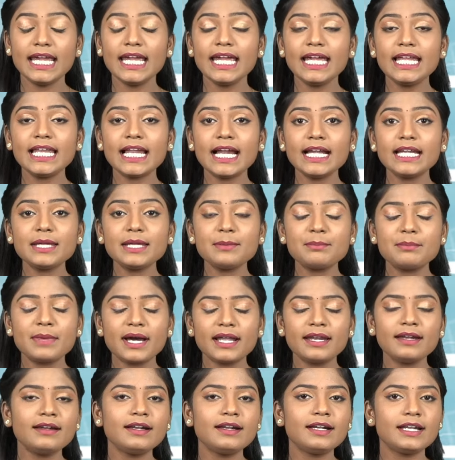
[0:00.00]
ఇలాంటి
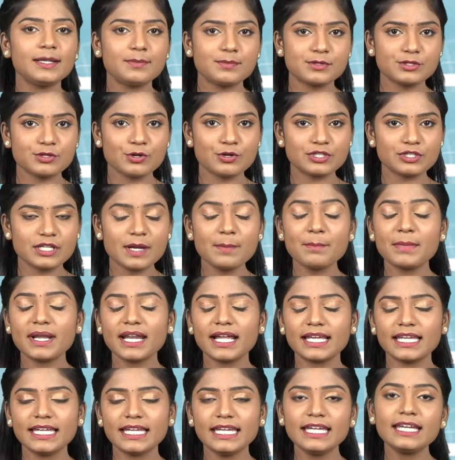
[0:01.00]
మరిన్ని టిప్స్ కోసం మన
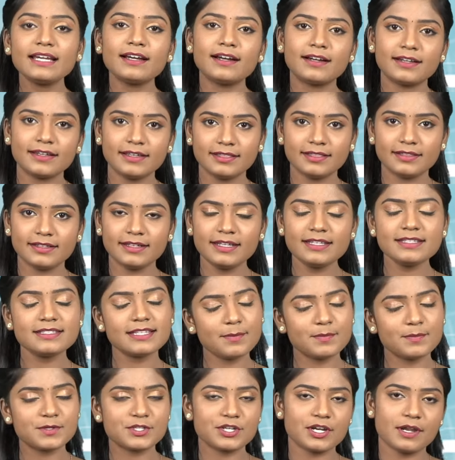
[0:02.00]
ఈహా హెల్త్ని
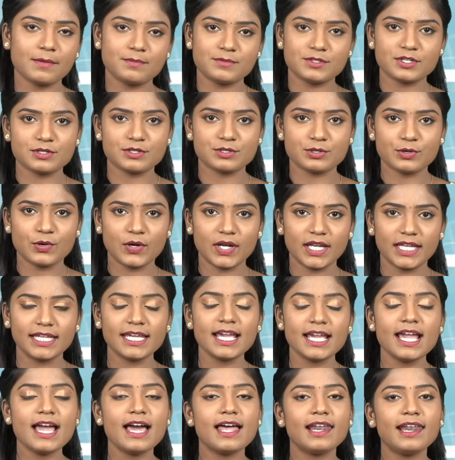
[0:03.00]
సబ్స్క్రైబ్ చేసుకోండి
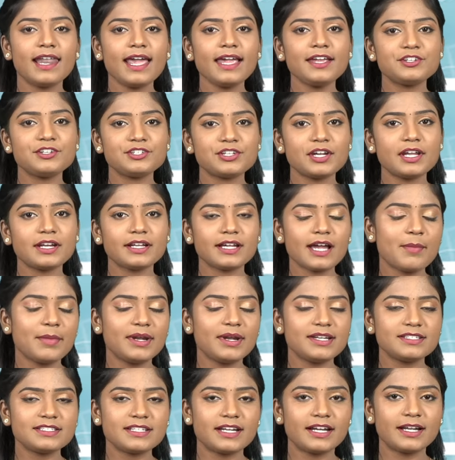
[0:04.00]
లైక్ షేర్
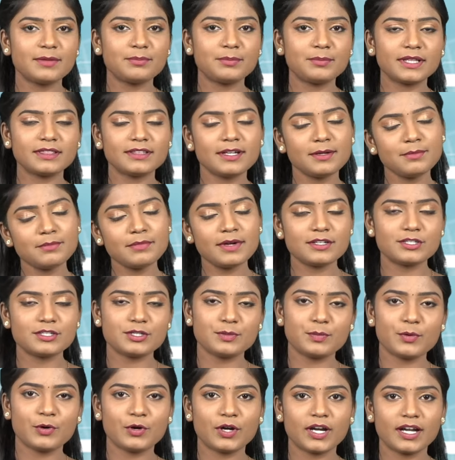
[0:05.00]
కమెంట్ చేయడం మాత్రం
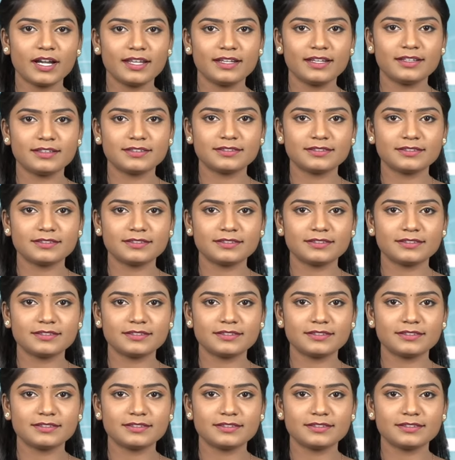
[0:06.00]
మర్చిపోకండి